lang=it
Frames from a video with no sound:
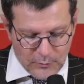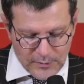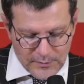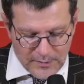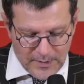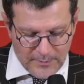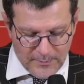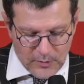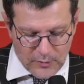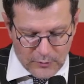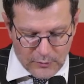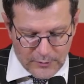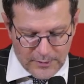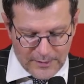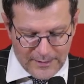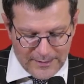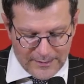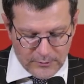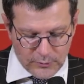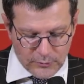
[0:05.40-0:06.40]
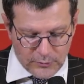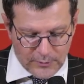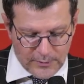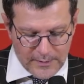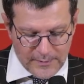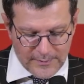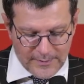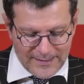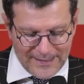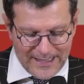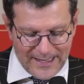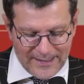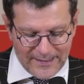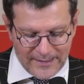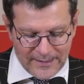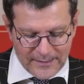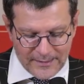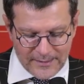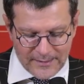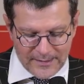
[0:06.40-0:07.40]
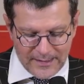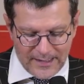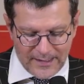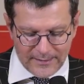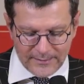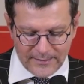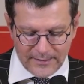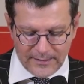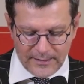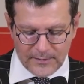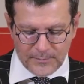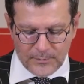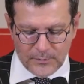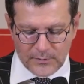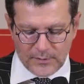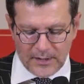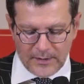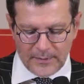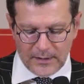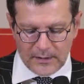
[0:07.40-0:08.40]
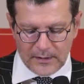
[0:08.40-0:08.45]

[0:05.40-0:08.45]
siamo con la dottoressa Ilaria Insardi, responsabile